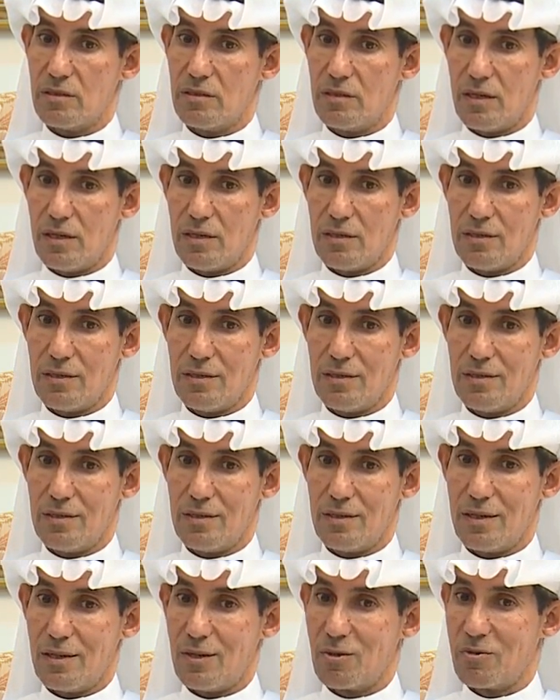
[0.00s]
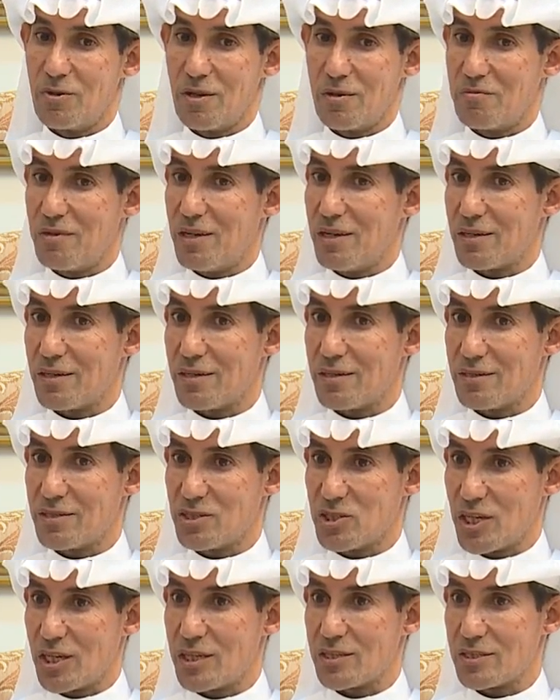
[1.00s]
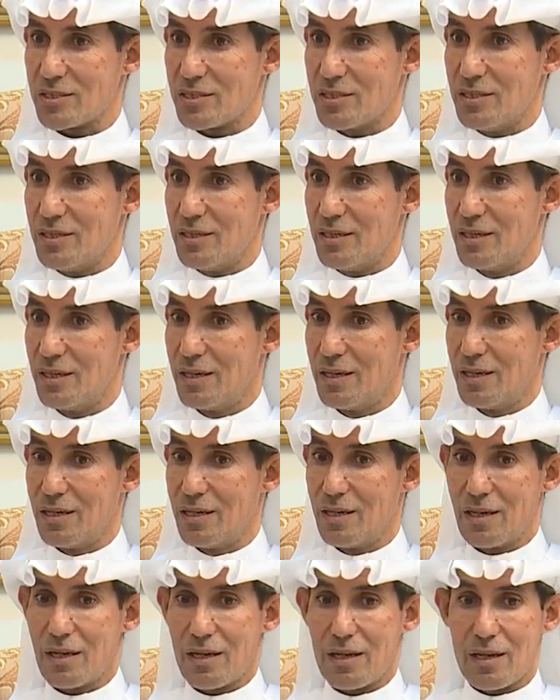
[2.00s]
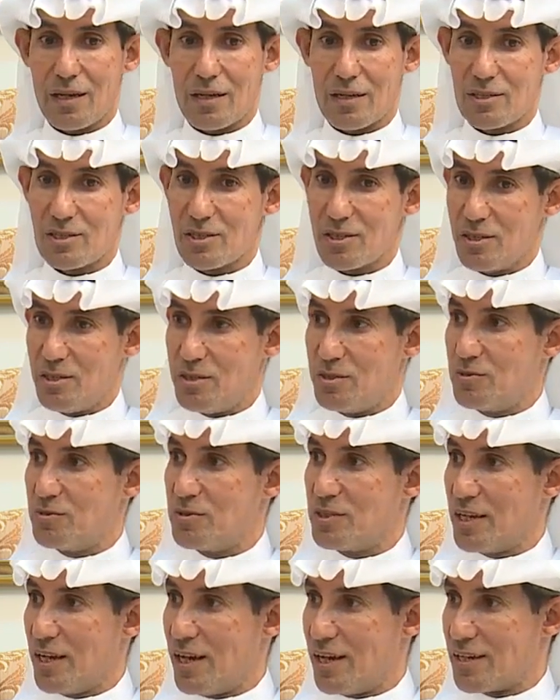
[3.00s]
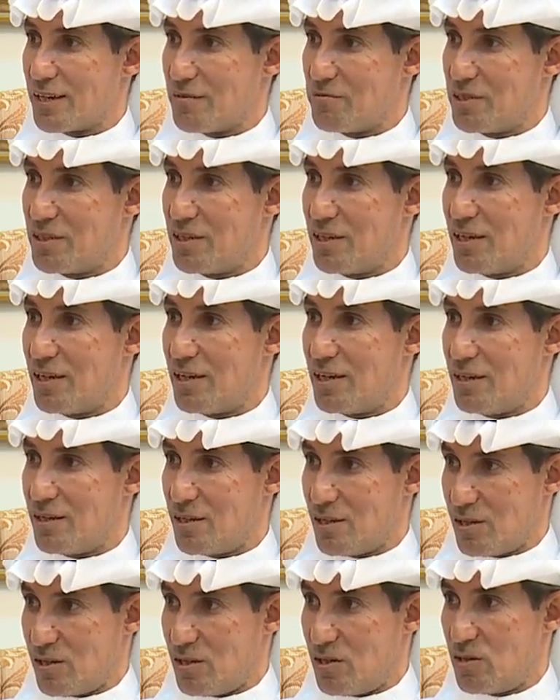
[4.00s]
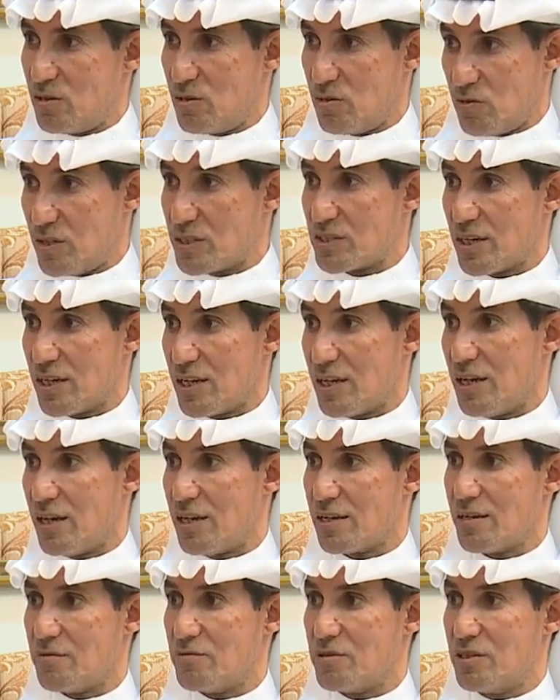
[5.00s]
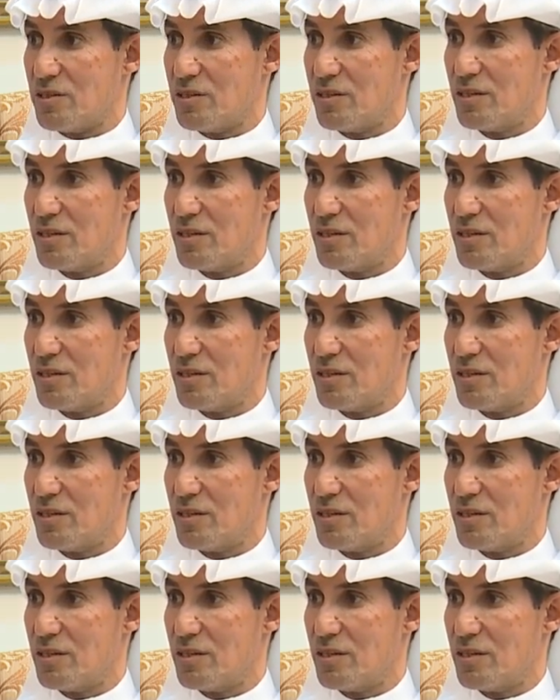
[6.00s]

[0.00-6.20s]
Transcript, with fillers: يعني أول معرض شخصي خارج حدود العربية الوطن العربي